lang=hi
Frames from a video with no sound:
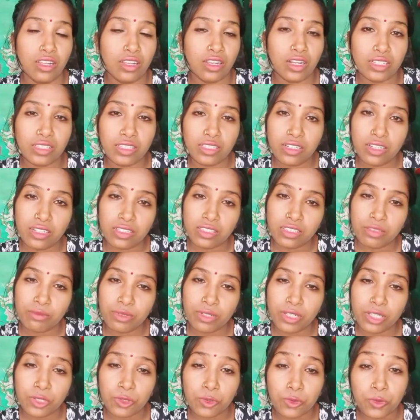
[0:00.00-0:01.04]
लड़ते लड़ते
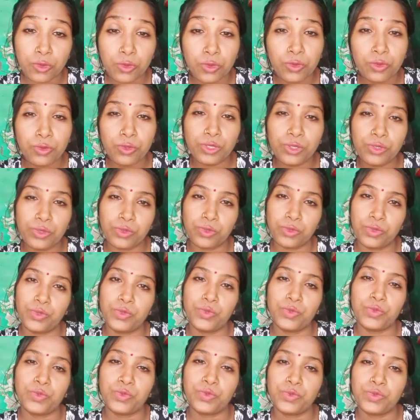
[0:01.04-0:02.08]
मैं कहीं खुद को ही खो
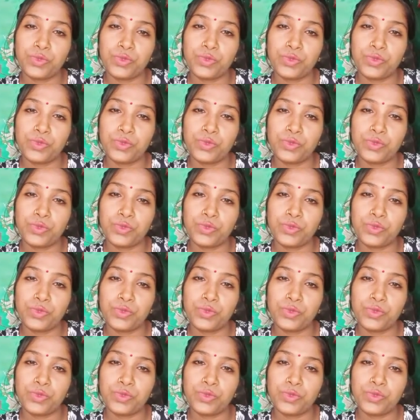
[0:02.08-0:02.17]
दूँ